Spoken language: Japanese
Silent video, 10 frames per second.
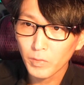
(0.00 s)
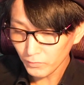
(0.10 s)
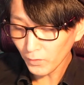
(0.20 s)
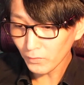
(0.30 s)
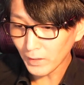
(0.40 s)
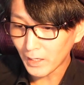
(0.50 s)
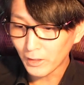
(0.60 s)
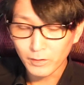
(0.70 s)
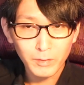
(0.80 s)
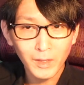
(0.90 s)
4は
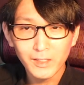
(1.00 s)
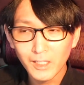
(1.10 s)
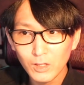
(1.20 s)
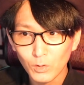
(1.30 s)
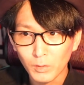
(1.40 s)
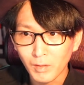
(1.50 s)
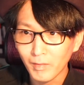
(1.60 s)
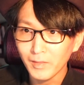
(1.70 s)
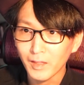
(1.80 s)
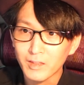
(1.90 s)
あの2023
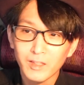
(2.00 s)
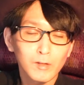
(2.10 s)
年4